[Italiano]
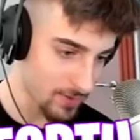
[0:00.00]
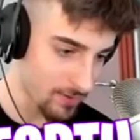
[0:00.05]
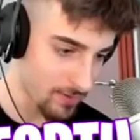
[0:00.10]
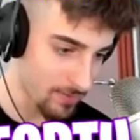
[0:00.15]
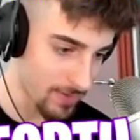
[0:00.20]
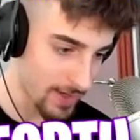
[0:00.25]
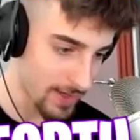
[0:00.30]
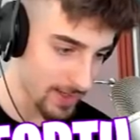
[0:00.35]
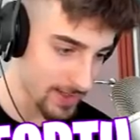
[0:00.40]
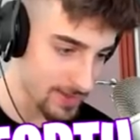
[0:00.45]

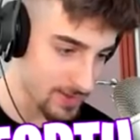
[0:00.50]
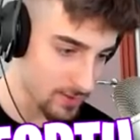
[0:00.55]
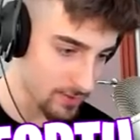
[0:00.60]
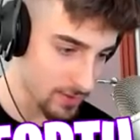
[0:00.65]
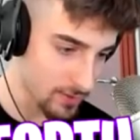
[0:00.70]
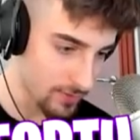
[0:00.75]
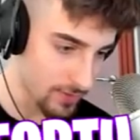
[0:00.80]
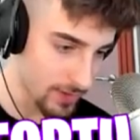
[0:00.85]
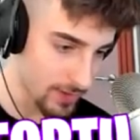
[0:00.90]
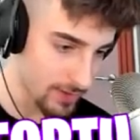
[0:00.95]
Vabbè, ragazzi, io
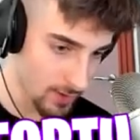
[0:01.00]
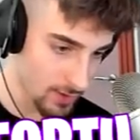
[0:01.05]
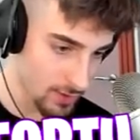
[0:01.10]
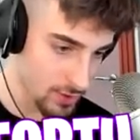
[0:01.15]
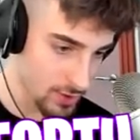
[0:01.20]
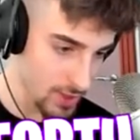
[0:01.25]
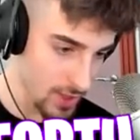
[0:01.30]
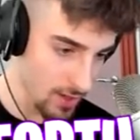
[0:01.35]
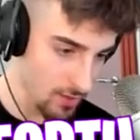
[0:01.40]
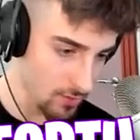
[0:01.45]
vado via.
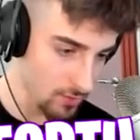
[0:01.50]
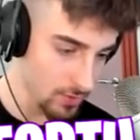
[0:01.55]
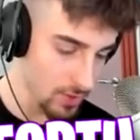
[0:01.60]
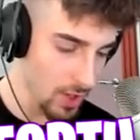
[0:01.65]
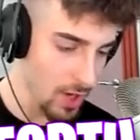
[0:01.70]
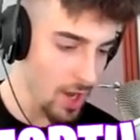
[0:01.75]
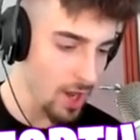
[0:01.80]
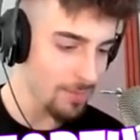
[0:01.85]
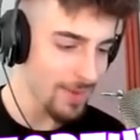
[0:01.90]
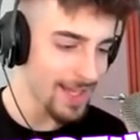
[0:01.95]
Ciao.
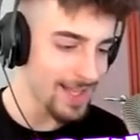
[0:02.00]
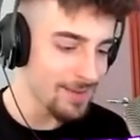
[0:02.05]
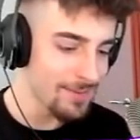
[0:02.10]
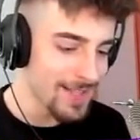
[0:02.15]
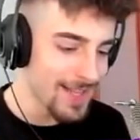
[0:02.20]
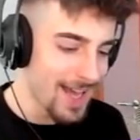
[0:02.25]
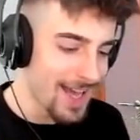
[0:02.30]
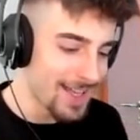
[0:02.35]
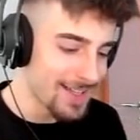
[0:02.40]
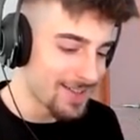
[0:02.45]
No, mi ha
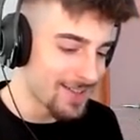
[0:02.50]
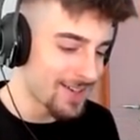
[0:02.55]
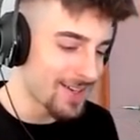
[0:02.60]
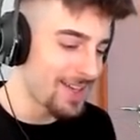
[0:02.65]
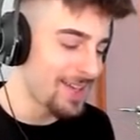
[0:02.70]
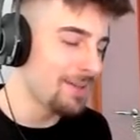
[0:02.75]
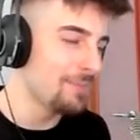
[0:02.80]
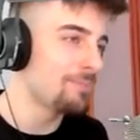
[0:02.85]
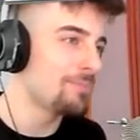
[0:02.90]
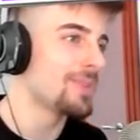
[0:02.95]
eliminato,
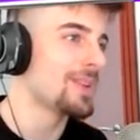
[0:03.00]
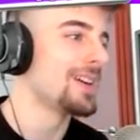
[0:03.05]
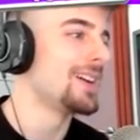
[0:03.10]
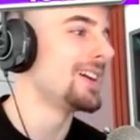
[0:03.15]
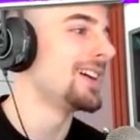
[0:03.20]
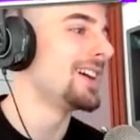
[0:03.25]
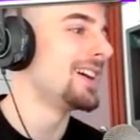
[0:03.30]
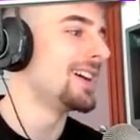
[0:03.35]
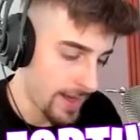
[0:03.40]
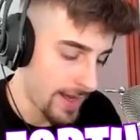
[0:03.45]

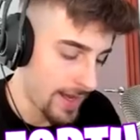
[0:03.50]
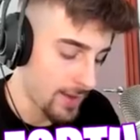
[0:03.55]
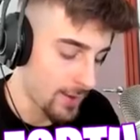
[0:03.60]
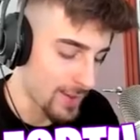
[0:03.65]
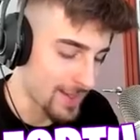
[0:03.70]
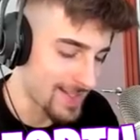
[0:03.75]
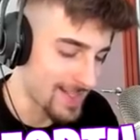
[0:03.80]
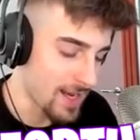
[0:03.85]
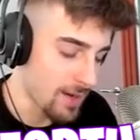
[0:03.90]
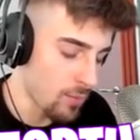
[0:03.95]
Rip.
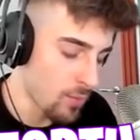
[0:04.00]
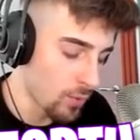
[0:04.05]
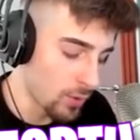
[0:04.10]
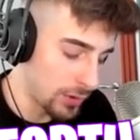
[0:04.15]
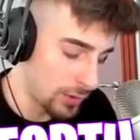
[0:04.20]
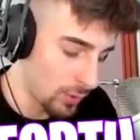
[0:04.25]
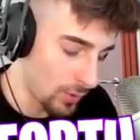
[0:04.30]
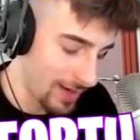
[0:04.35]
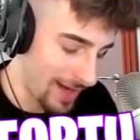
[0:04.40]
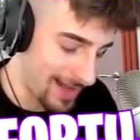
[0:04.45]
Allora, siamo
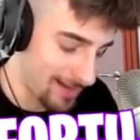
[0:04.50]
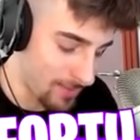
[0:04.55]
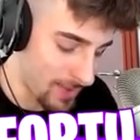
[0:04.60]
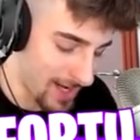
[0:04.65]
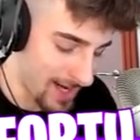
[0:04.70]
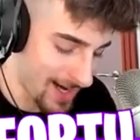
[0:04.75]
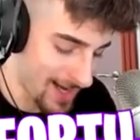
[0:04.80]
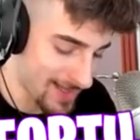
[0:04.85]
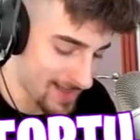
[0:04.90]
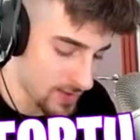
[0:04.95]
molto calmi
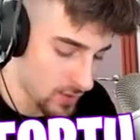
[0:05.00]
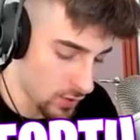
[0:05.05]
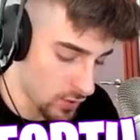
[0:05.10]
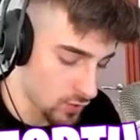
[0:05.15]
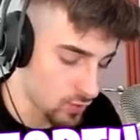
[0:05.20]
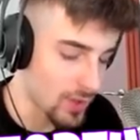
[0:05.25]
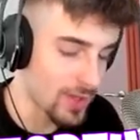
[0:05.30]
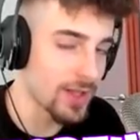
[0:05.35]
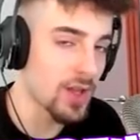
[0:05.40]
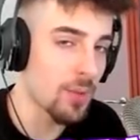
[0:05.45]
ragazzi, io
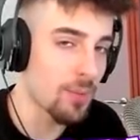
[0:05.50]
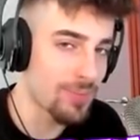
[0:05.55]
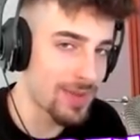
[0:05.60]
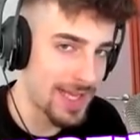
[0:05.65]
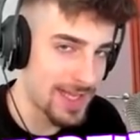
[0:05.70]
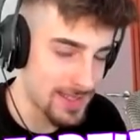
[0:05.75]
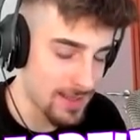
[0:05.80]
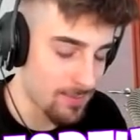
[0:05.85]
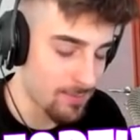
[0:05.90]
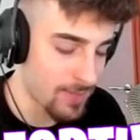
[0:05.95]
sto andando a
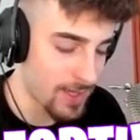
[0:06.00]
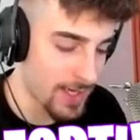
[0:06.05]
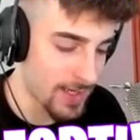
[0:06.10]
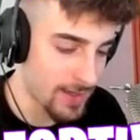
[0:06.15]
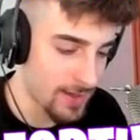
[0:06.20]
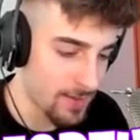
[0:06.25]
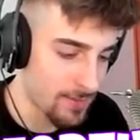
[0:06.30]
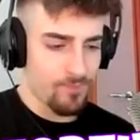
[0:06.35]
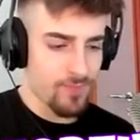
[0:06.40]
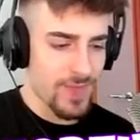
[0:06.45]
Pleasant
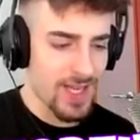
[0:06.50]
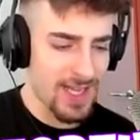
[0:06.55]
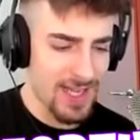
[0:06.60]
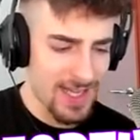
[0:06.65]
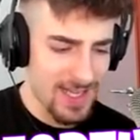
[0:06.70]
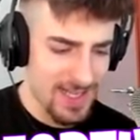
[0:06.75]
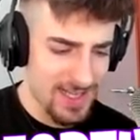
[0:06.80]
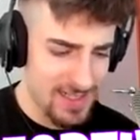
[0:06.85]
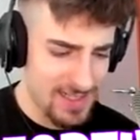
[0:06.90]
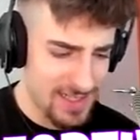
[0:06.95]
Park
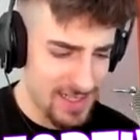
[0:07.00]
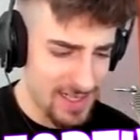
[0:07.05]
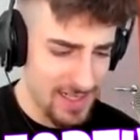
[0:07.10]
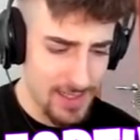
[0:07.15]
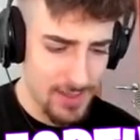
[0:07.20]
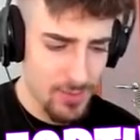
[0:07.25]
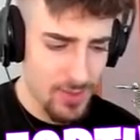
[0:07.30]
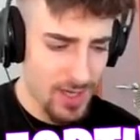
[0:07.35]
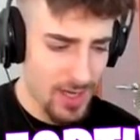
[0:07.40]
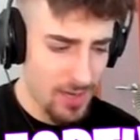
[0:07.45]
ah,
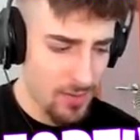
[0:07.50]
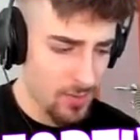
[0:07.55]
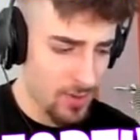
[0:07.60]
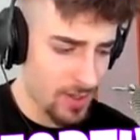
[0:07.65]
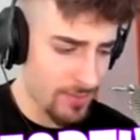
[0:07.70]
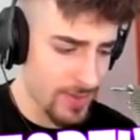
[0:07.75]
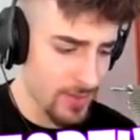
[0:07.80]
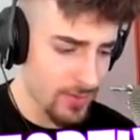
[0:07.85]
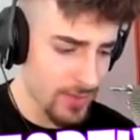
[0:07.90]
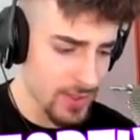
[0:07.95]
Allora, ho
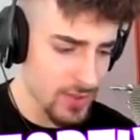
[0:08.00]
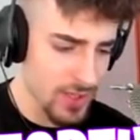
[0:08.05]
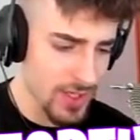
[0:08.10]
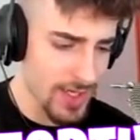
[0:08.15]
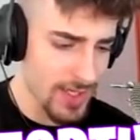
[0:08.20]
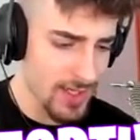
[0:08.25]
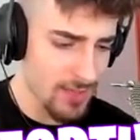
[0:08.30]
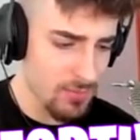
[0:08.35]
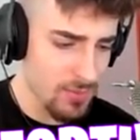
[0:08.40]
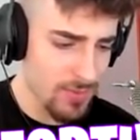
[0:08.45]
capito che
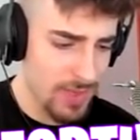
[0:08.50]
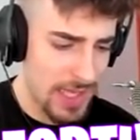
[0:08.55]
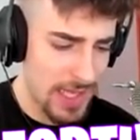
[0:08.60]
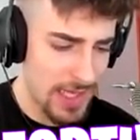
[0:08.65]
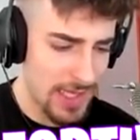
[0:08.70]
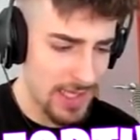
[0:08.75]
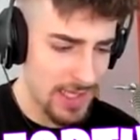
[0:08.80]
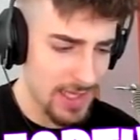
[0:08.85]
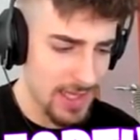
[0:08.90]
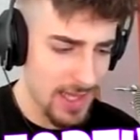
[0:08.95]
giocare da
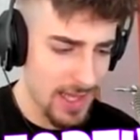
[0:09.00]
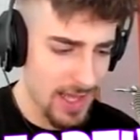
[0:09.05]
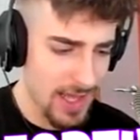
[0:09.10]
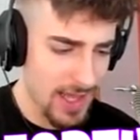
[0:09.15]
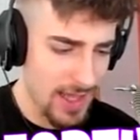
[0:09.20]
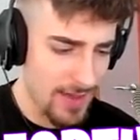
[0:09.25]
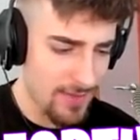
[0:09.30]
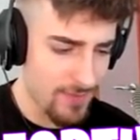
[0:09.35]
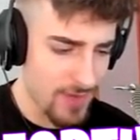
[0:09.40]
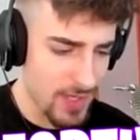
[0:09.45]
mobile
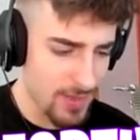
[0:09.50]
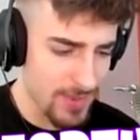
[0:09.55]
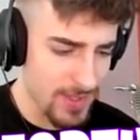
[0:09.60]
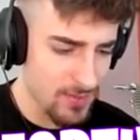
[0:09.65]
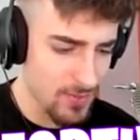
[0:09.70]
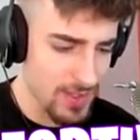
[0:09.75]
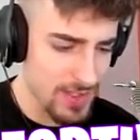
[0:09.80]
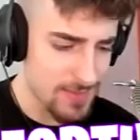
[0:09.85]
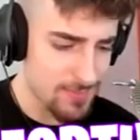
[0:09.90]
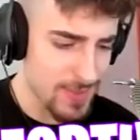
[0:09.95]
è
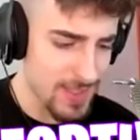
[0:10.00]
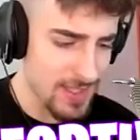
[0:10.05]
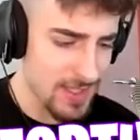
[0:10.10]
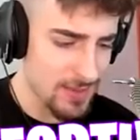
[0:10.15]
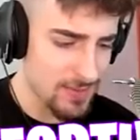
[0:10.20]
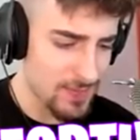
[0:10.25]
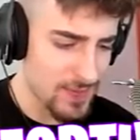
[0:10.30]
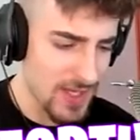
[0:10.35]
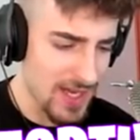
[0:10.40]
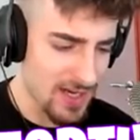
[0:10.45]
veramente una spina
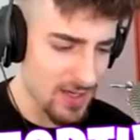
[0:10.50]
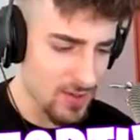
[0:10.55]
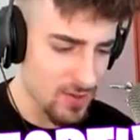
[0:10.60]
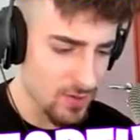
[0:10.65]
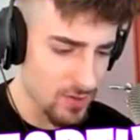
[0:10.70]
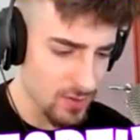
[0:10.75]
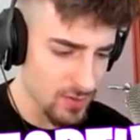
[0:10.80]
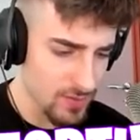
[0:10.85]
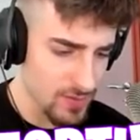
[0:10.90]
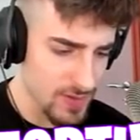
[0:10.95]
nel
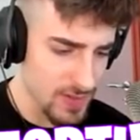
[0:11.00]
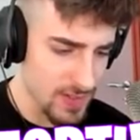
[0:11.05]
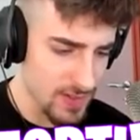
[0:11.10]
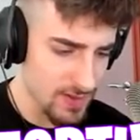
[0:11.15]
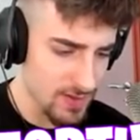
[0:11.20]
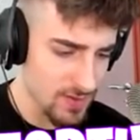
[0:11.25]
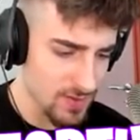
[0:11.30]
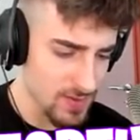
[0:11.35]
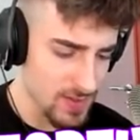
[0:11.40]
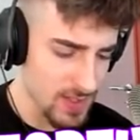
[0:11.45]
fianco
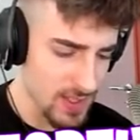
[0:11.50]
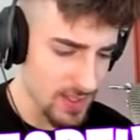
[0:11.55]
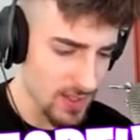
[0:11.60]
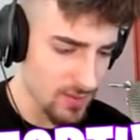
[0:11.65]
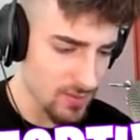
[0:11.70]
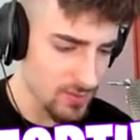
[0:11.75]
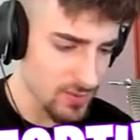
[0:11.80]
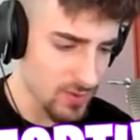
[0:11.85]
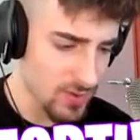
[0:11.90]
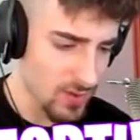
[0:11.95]
Nonostante io sia da
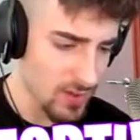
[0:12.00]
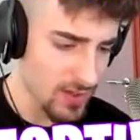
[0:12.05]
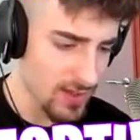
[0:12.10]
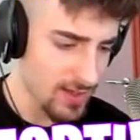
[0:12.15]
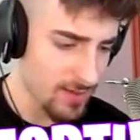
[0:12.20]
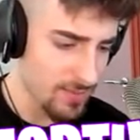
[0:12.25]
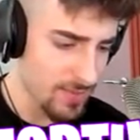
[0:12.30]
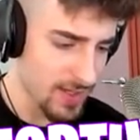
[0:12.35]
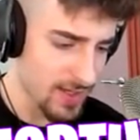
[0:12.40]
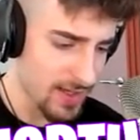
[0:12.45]

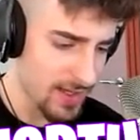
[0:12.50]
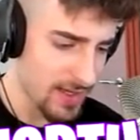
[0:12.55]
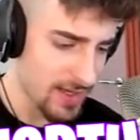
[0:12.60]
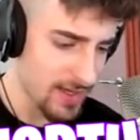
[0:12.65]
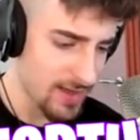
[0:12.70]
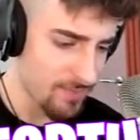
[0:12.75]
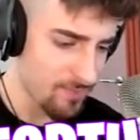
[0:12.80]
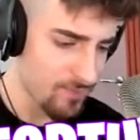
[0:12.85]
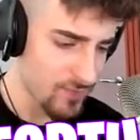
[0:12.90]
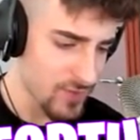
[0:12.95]
controller
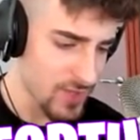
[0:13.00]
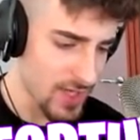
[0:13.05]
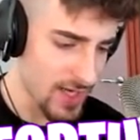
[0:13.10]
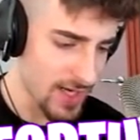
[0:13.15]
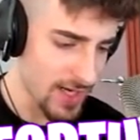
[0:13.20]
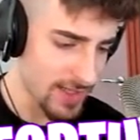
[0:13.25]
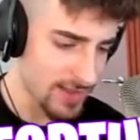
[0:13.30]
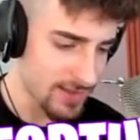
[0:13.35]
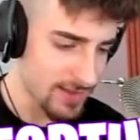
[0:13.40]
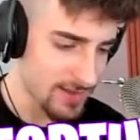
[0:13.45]
Perché, cioè
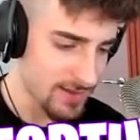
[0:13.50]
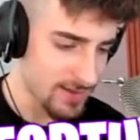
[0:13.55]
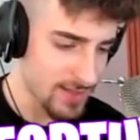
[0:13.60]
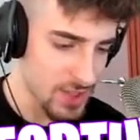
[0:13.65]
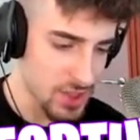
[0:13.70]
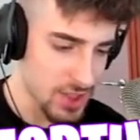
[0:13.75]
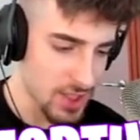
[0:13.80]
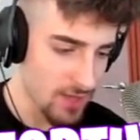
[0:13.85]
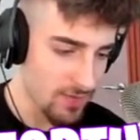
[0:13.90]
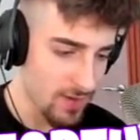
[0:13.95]
ragazzi, ti
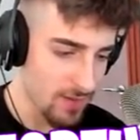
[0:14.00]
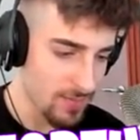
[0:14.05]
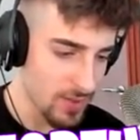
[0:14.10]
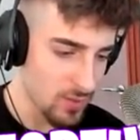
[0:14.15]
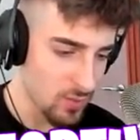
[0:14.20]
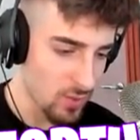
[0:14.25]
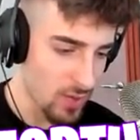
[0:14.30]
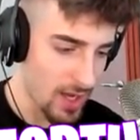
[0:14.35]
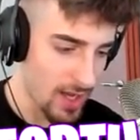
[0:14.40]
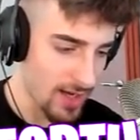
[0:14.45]
ci devi
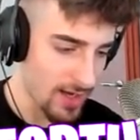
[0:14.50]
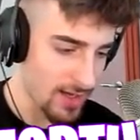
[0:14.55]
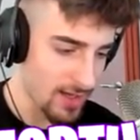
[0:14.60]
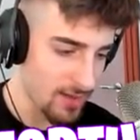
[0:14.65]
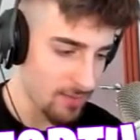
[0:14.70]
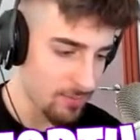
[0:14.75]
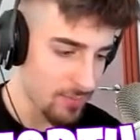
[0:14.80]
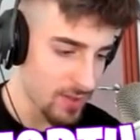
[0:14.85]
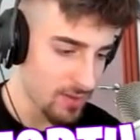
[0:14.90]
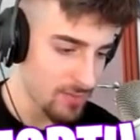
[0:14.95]
abituare
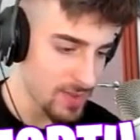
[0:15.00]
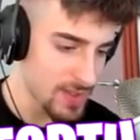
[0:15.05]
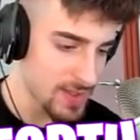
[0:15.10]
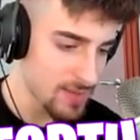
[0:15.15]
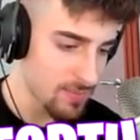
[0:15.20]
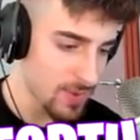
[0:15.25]
In primis